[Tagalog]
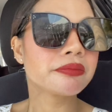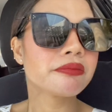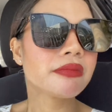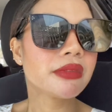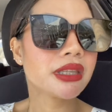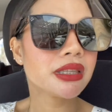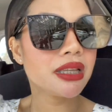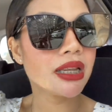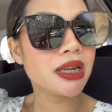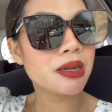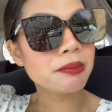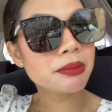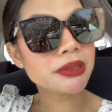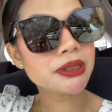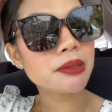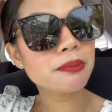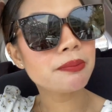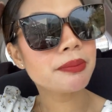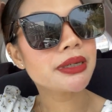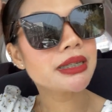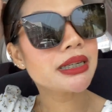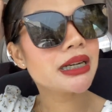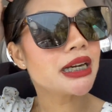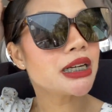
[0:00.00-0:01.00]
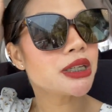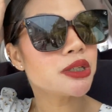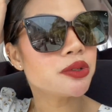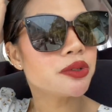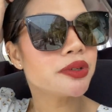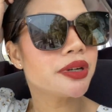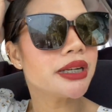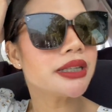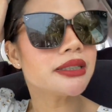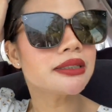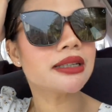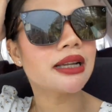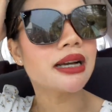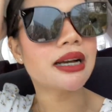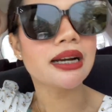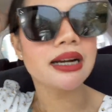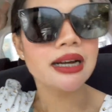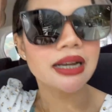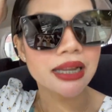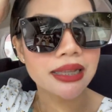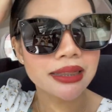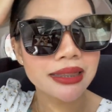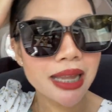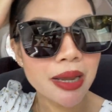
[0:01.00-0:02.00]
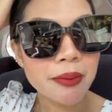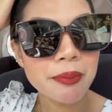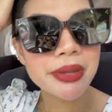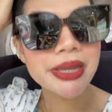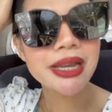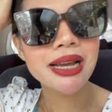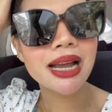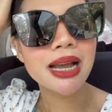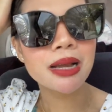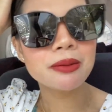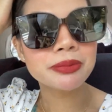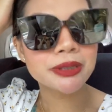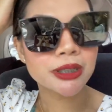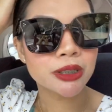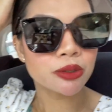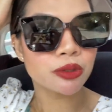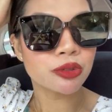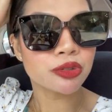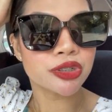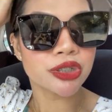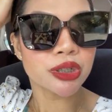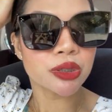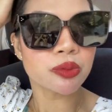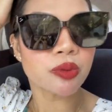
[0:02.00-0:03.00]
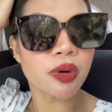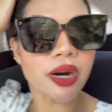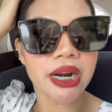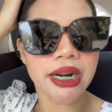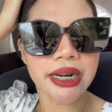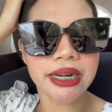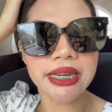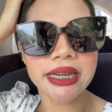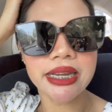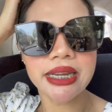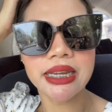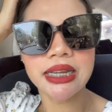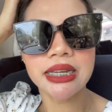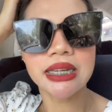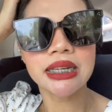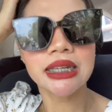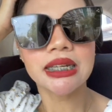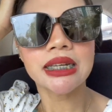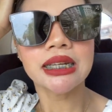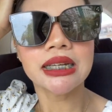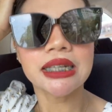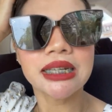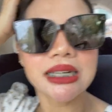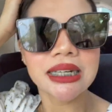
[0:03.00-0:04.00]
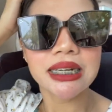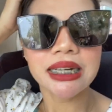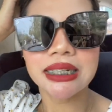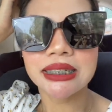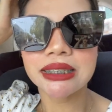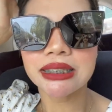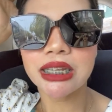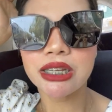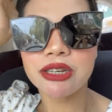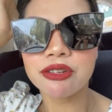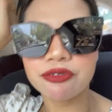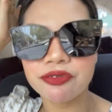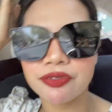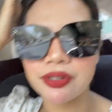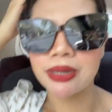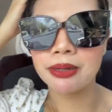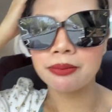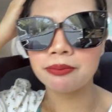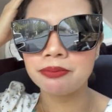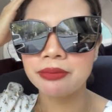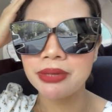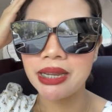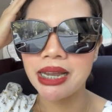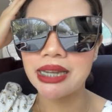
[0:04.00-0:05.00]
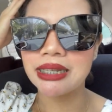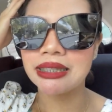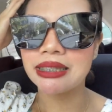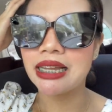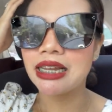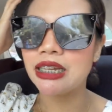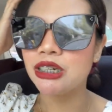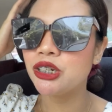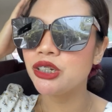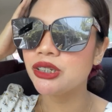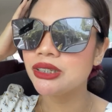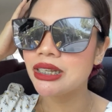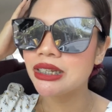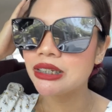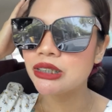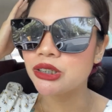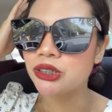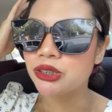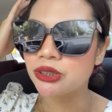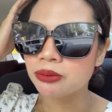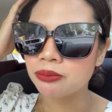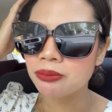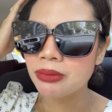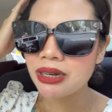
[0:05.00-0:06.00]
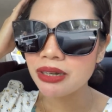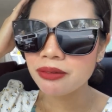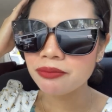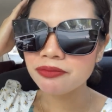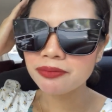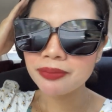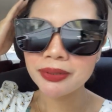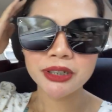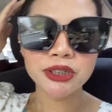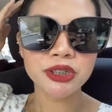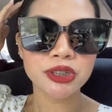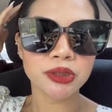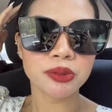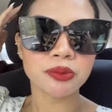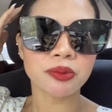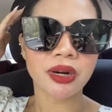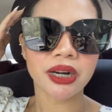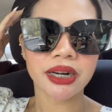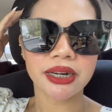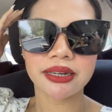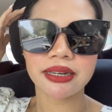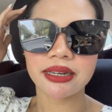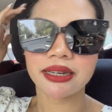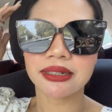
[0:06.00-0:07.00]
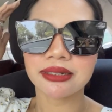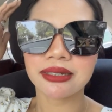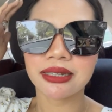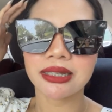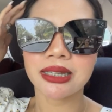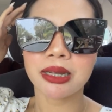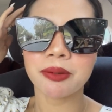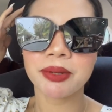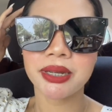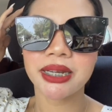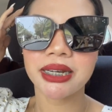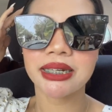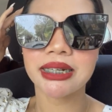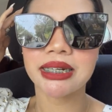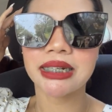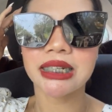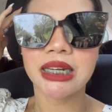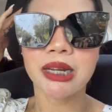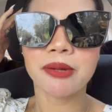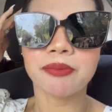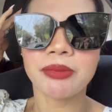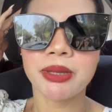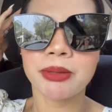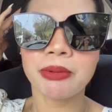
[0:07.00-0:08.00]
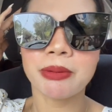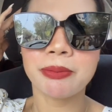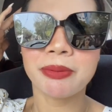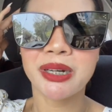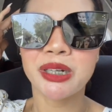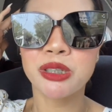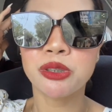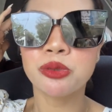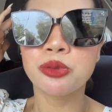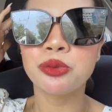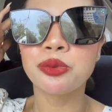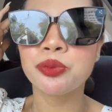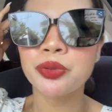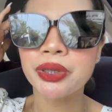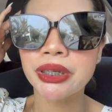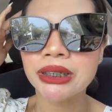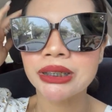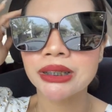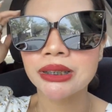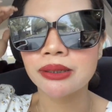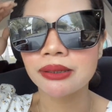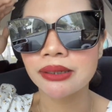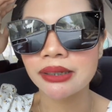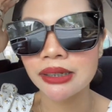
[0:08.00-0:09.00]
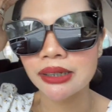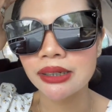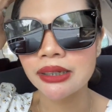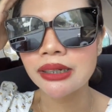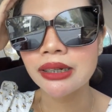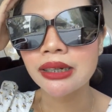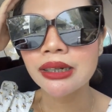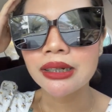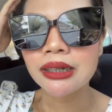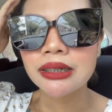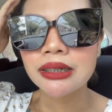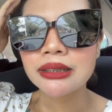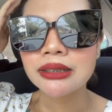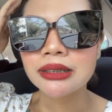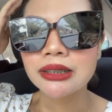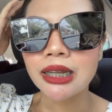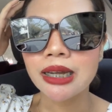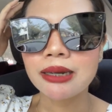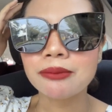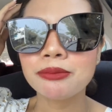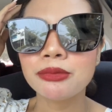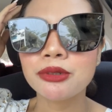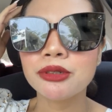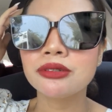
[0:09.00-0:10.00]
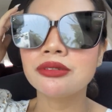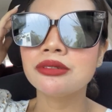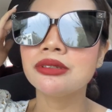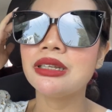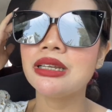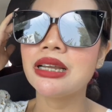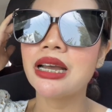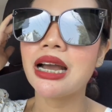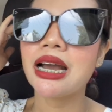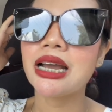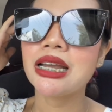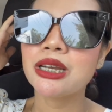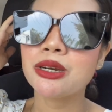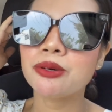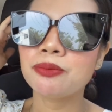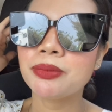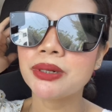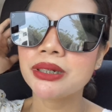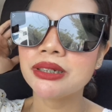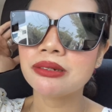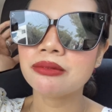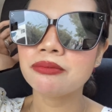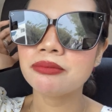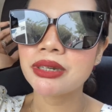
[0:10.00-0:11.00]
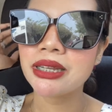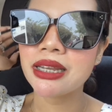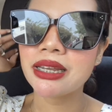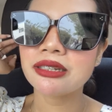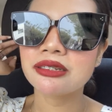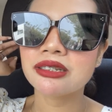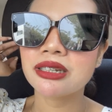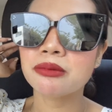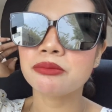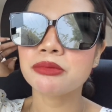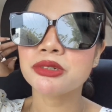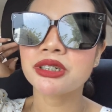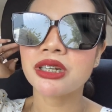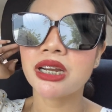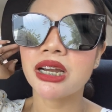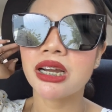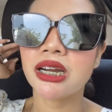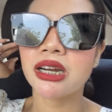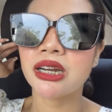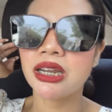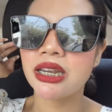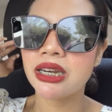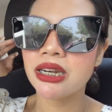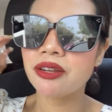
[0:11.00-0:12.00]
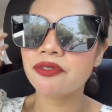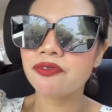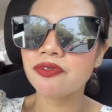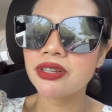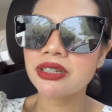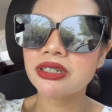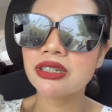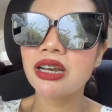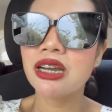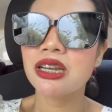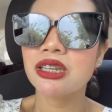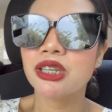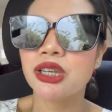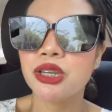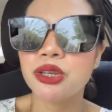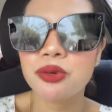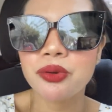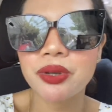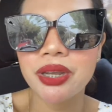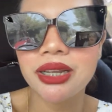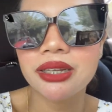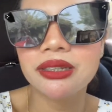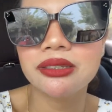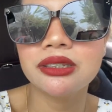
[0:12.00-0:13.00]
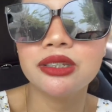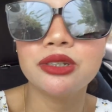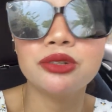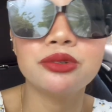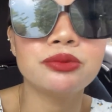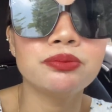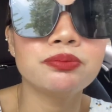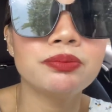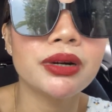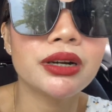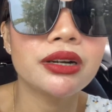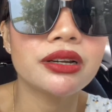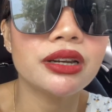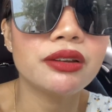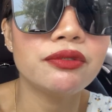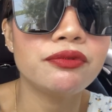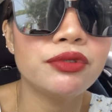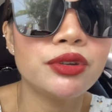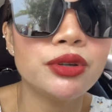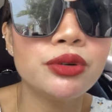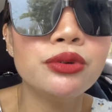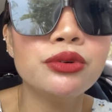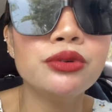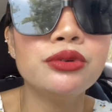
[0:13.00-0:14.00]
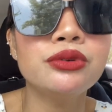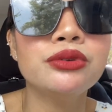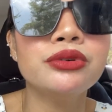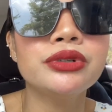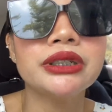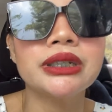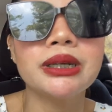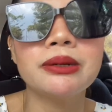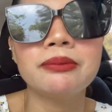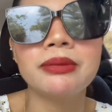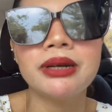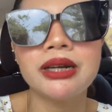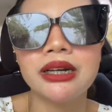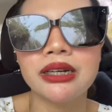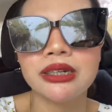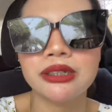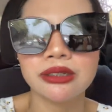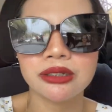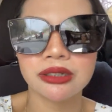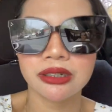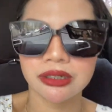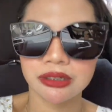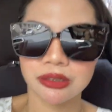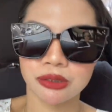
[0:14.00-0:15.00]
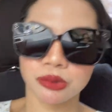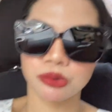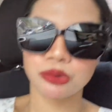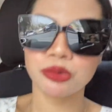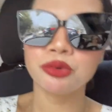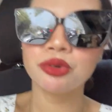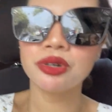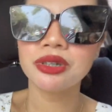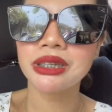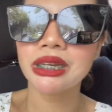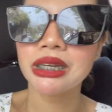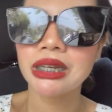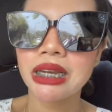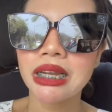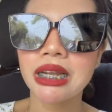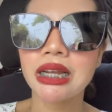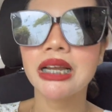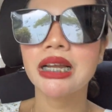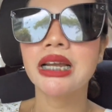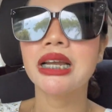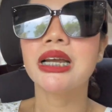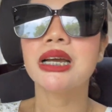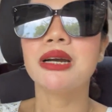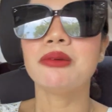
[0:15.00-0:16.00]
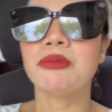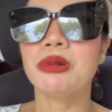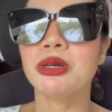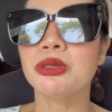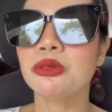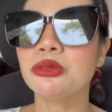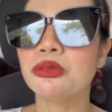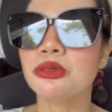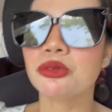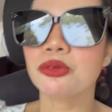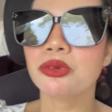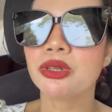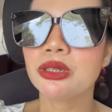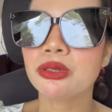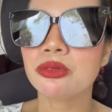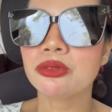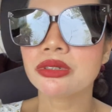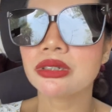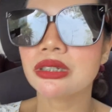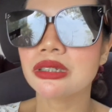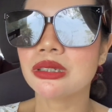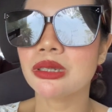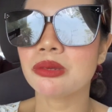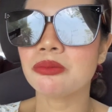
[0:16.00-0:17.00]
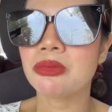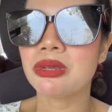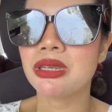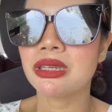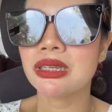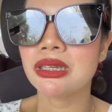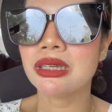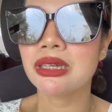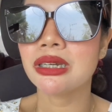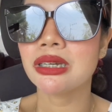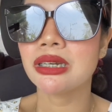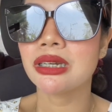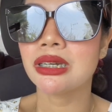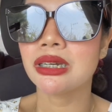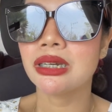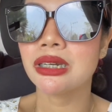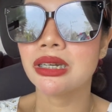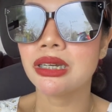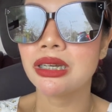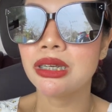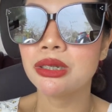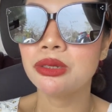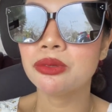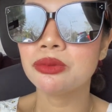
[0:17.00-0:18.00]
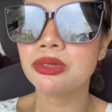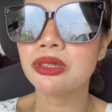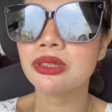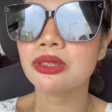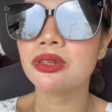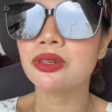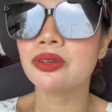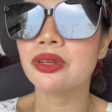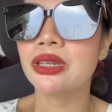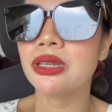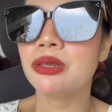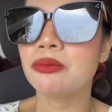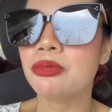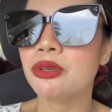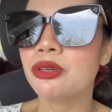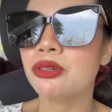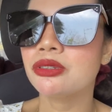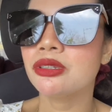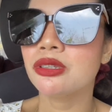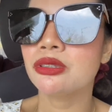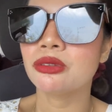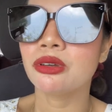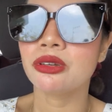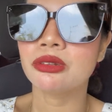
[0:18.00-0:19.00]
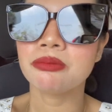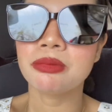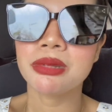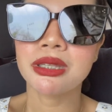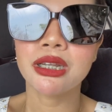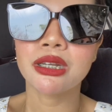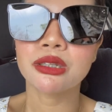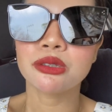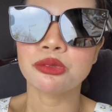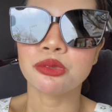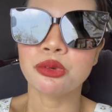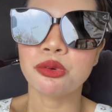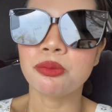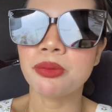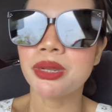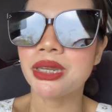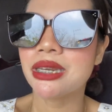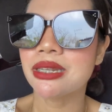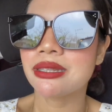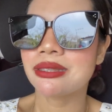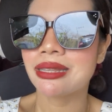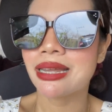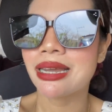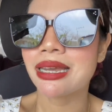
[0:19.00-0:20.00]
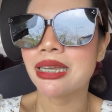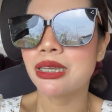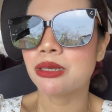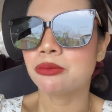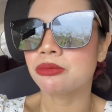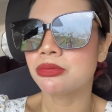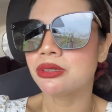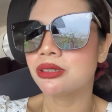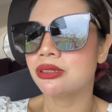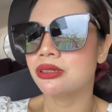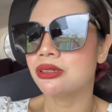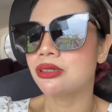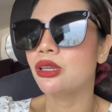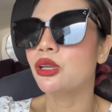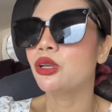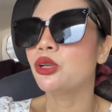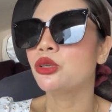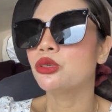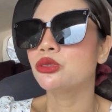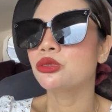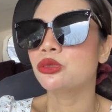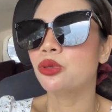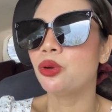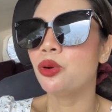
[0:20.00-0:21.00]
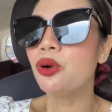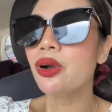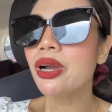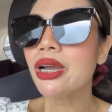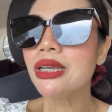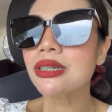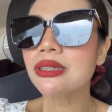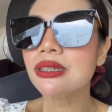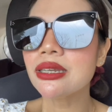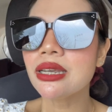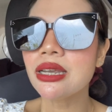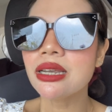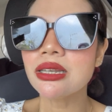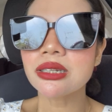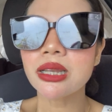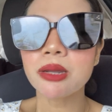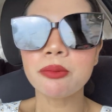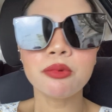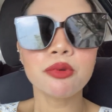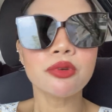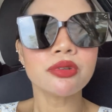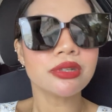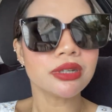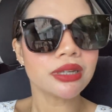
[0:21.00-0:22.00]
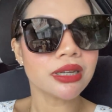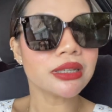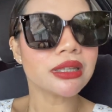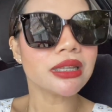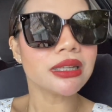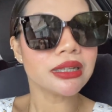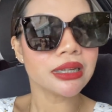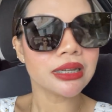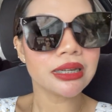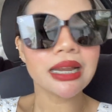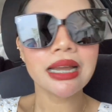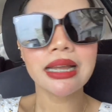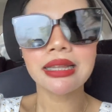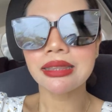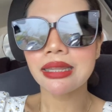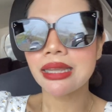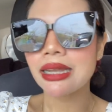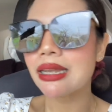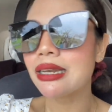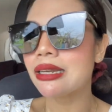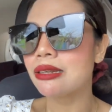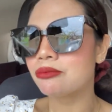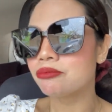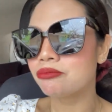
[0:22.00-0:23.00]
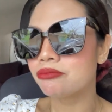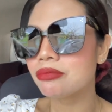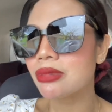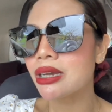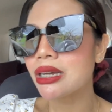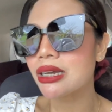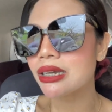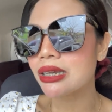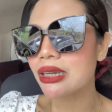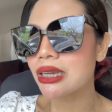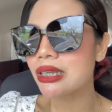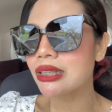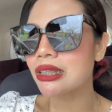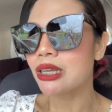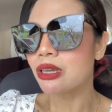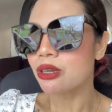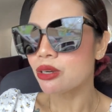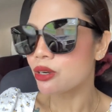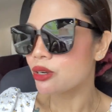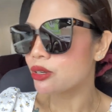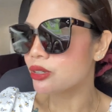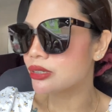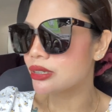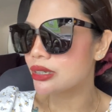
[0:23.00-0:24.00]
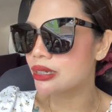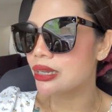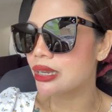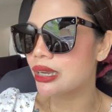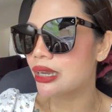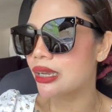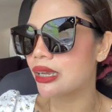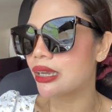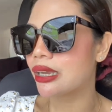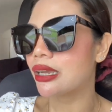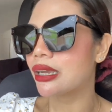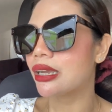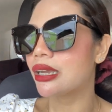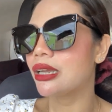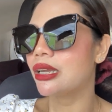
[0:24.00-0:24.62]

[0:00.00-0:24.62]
hindi naman sa pag-ano guys ha. Ah. Ang dami niyang absent nung January until Feb yata. Ano, no, dad, no? Mga yeah. January? Kasi ang dami niyang ganap, di ba? Parang 2 weeks. Ayan. Tapos di, ayaw pag may exam siya, enough na sa kanya yung yung pag-review sa mga sa school nila. Pagtuturuan ko siya, sabi niya, I know that already because he taught me that so many times. So okay, sige, sabi ko, sige, tignan natin. Makakita ko, sige.